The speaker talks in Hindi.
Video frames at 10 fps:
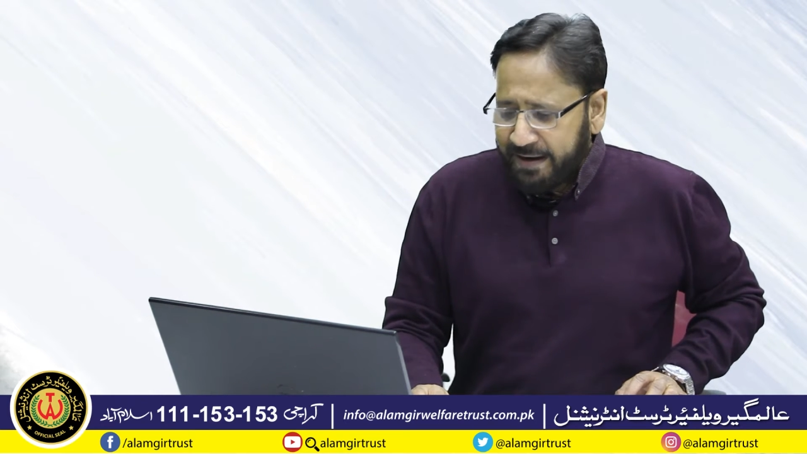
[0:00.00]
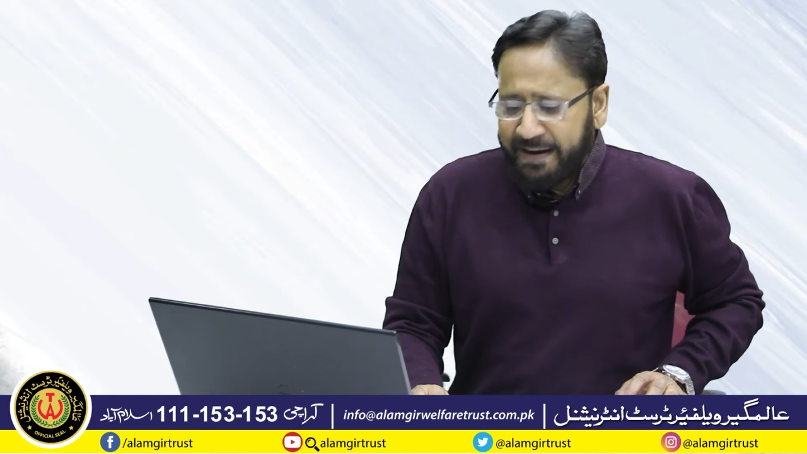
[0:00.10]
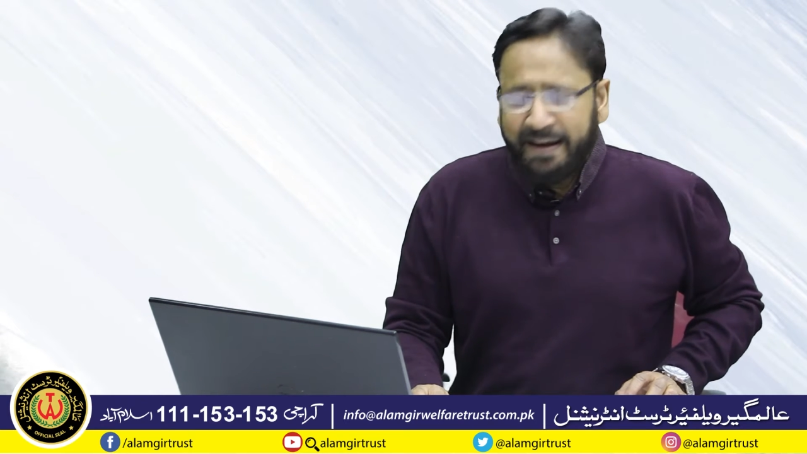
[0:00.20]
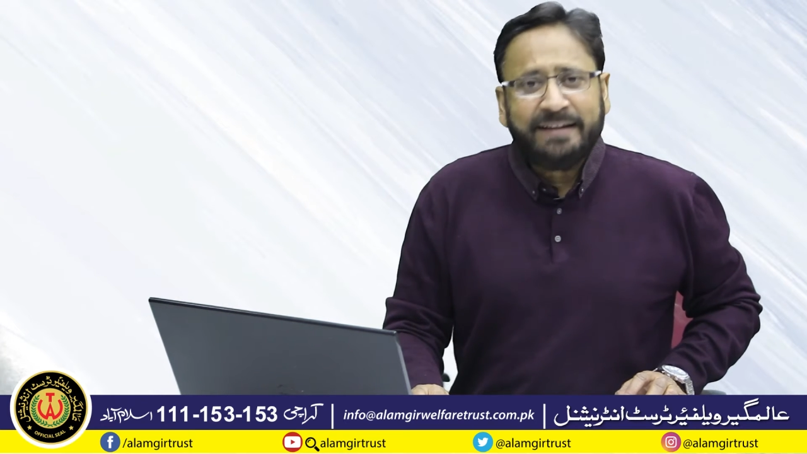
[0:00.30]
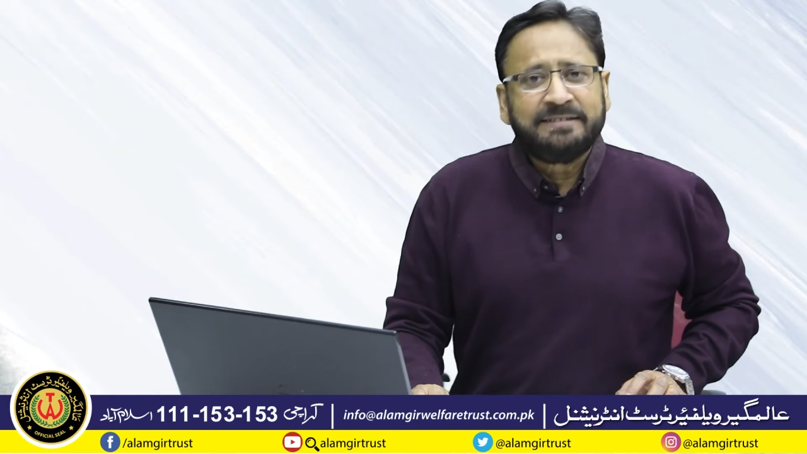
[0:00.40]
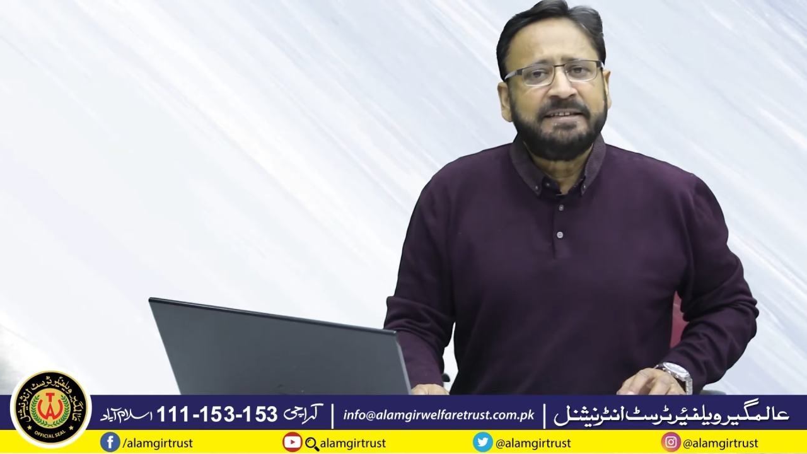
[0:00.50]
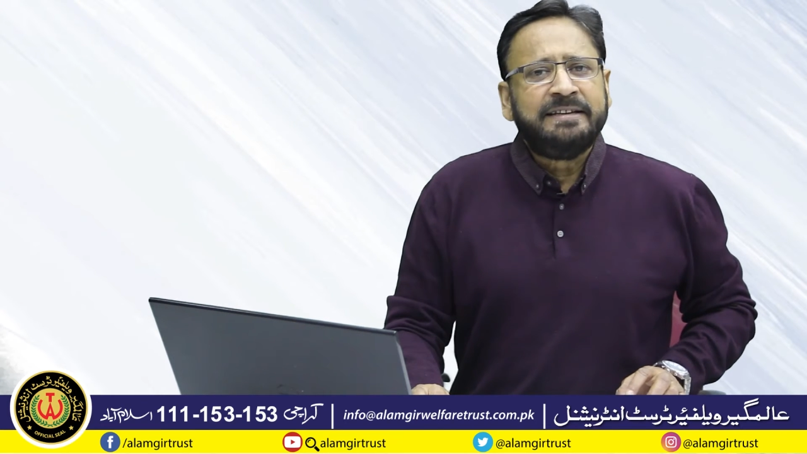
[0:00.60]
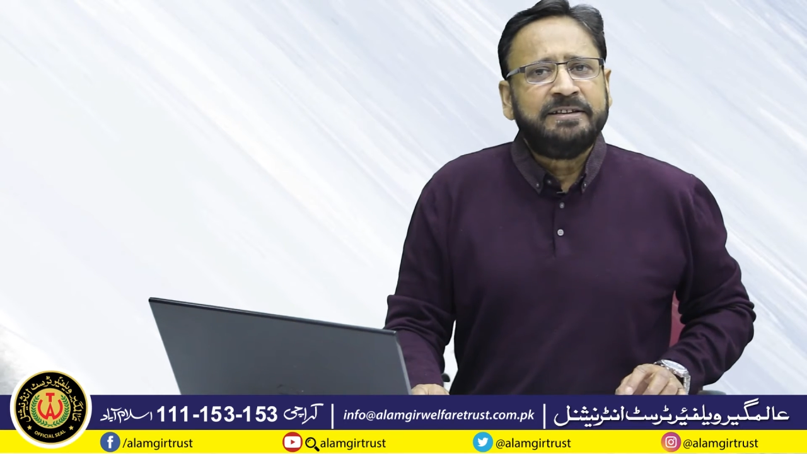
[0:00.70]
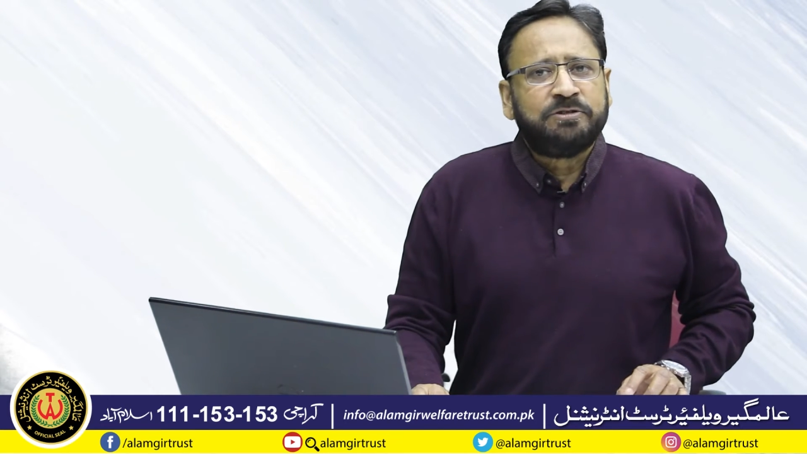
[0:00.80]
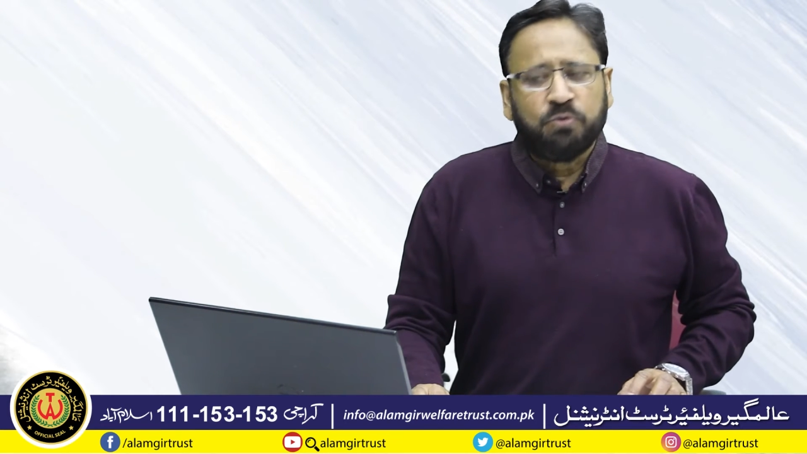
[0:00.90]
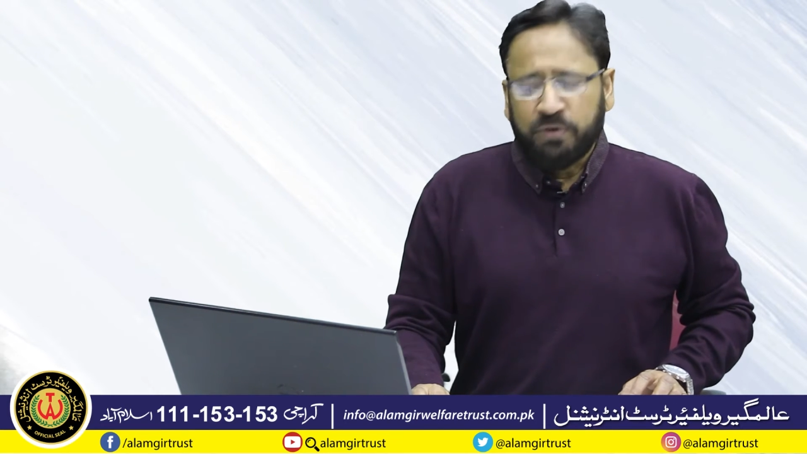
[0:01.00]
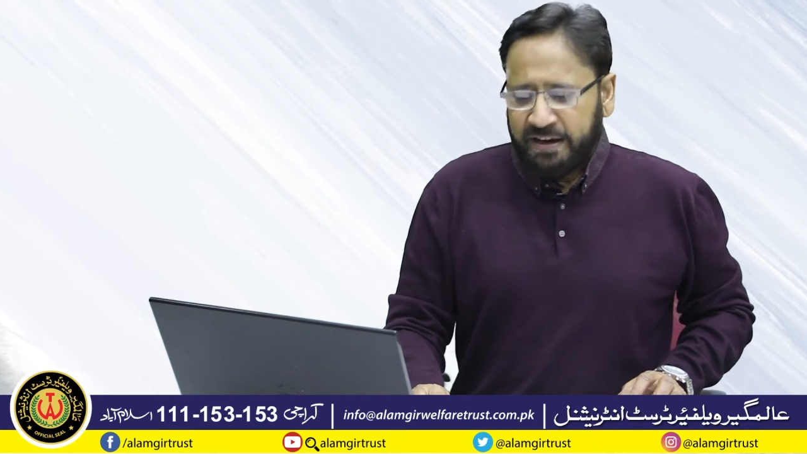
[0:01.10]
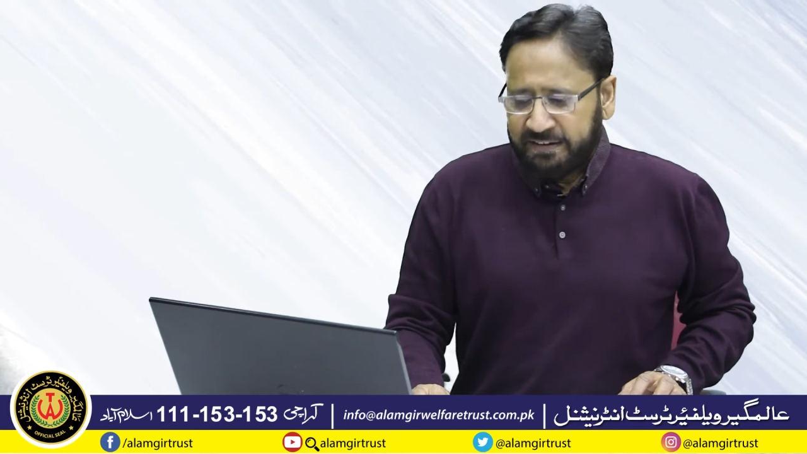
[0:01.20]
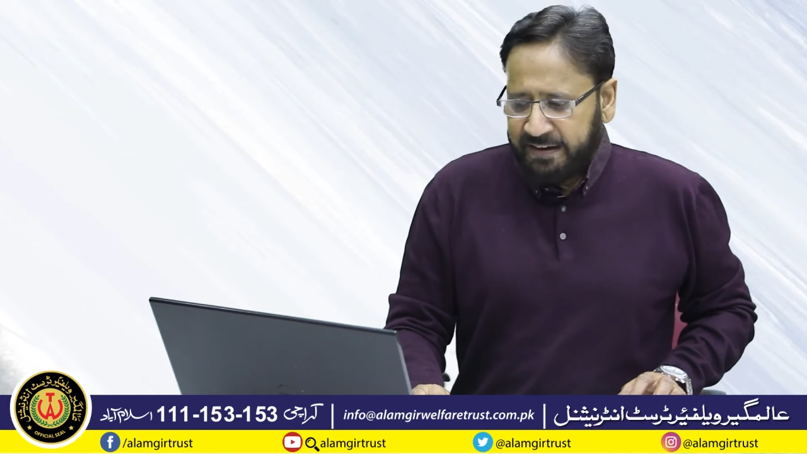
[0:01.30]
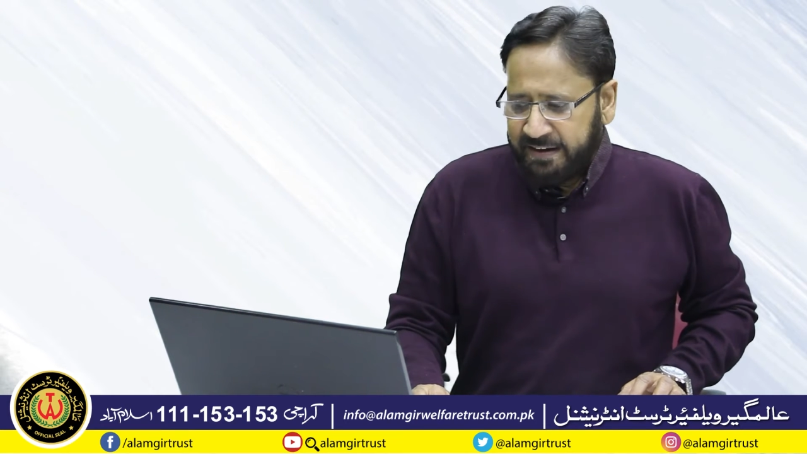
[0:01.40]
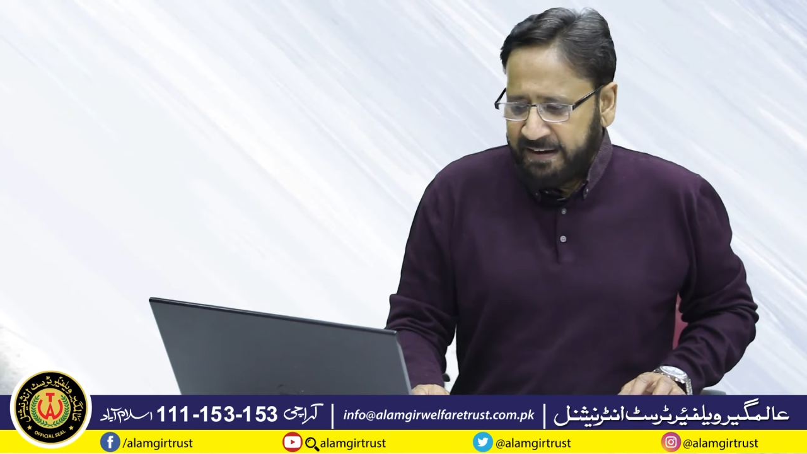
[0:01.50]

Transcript: नयासिन जिसको कहते